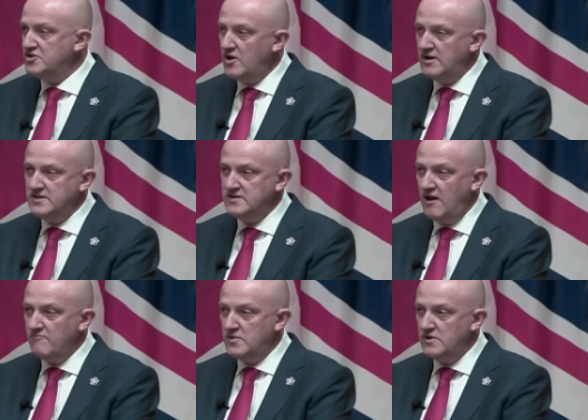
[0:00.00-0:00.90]
다양한
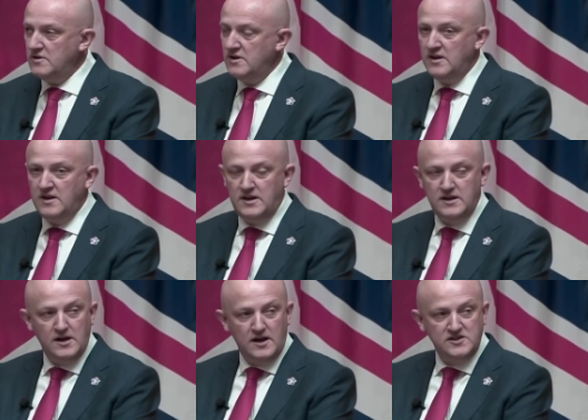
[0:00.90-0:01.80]
분야에서 기밀들을
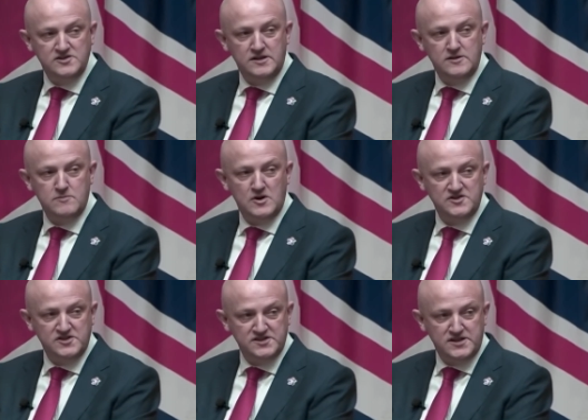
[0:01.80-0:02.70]
훔치고 있다며
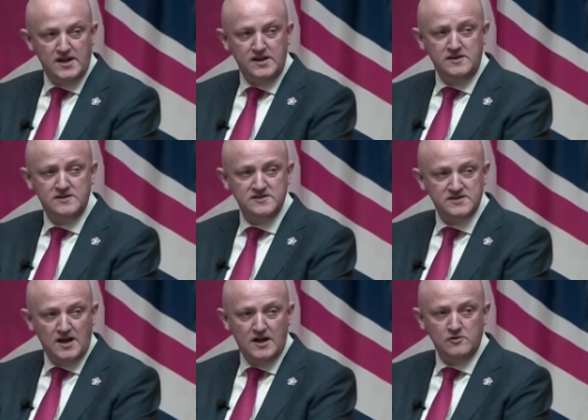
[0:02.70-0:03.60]
이같이 경고했습니다.